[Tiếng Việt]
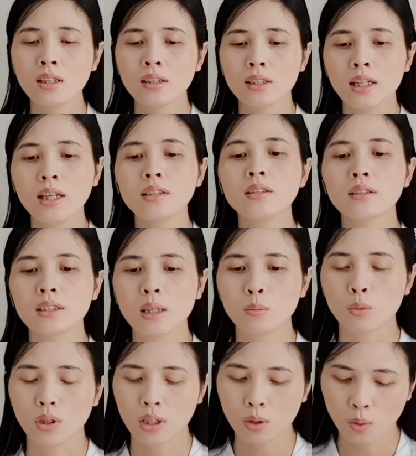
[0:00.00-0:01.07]
đấy là nhược điểm
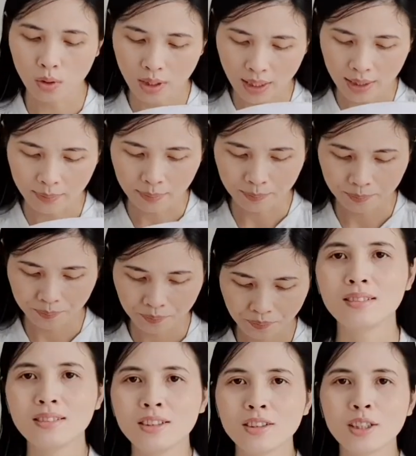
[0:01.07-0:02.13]
của cái gối này
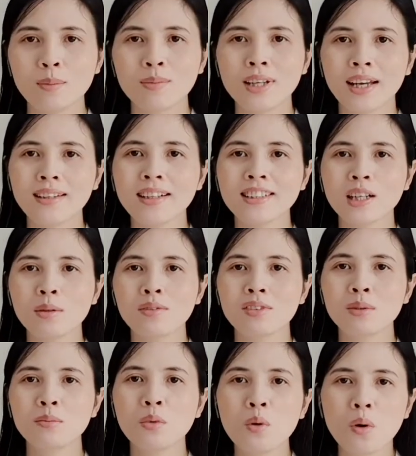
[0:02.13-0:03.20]
nhược điểm thế tại sao mình
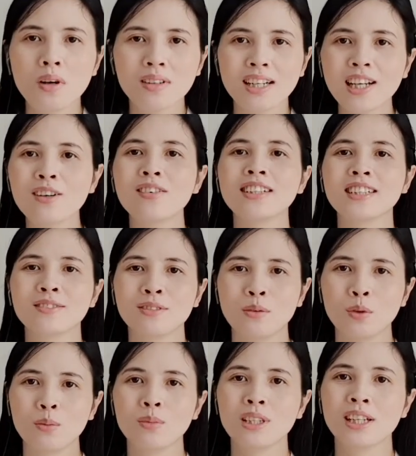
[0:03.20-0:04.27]
vẫn mua đây không phải sản phẩm
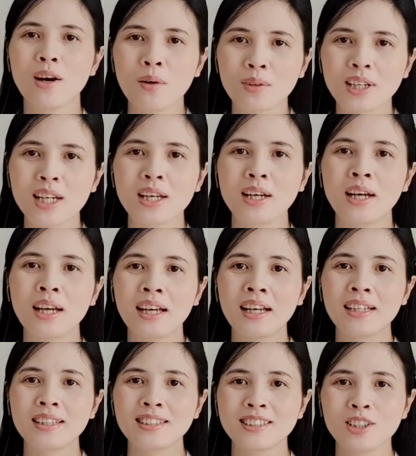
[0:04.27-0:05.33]
của mình đâu đây là
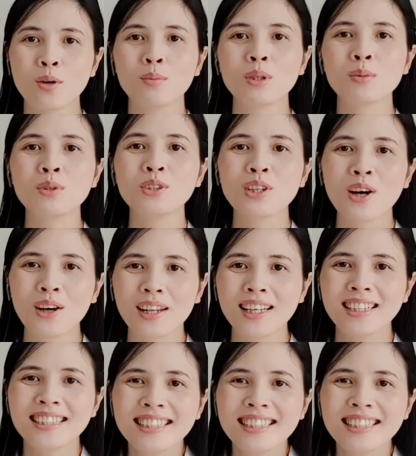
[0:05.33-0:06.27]
chồng mình mua cho đấy